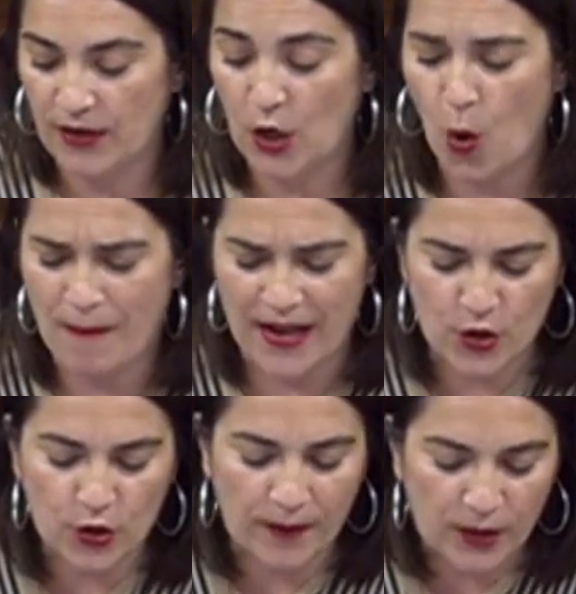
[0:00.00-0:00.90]
que con
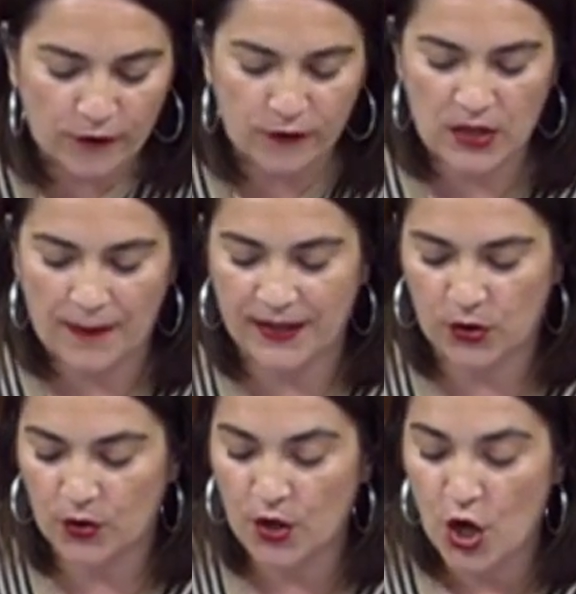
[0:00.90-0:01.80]
mayor o menor
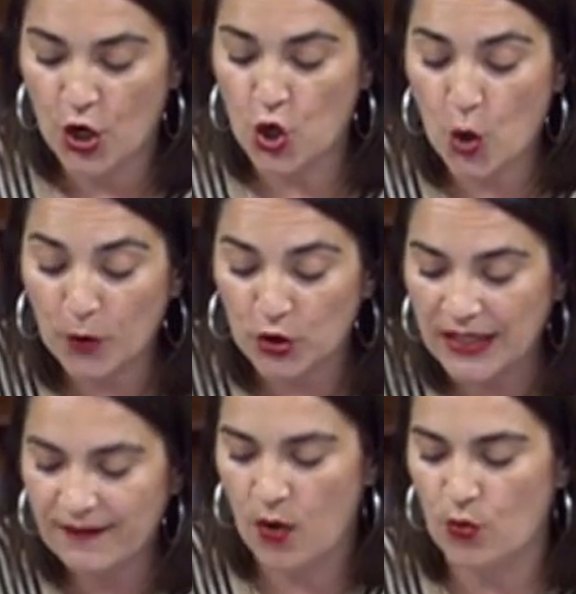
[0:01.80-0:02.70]
fundamento no
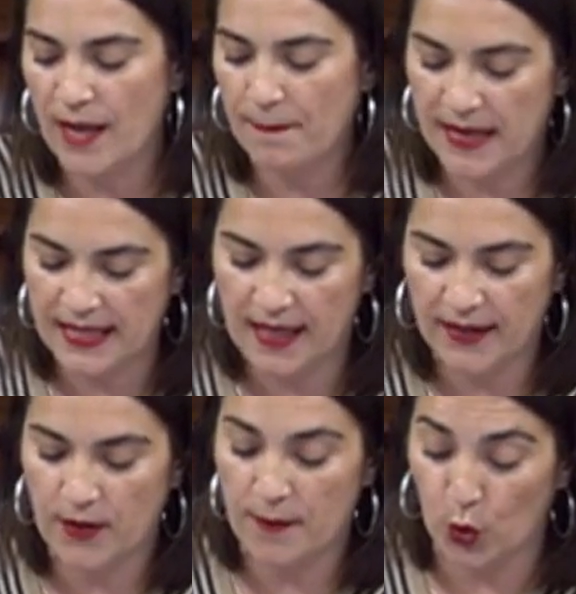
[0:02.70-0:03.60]
motivan una enmienda de
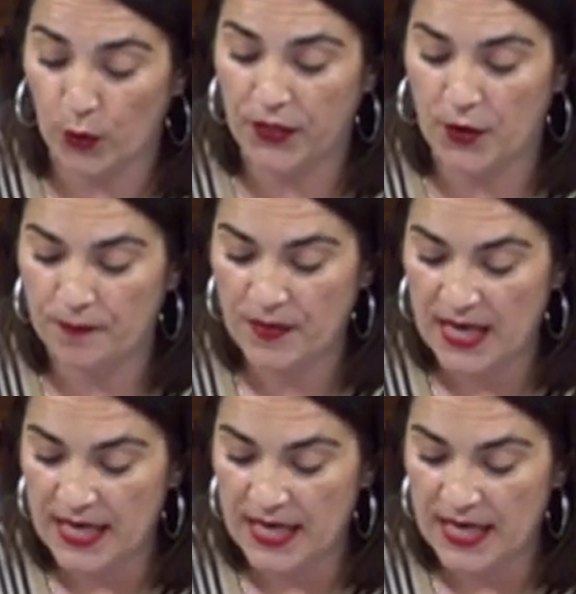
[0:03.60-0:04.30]
devolución,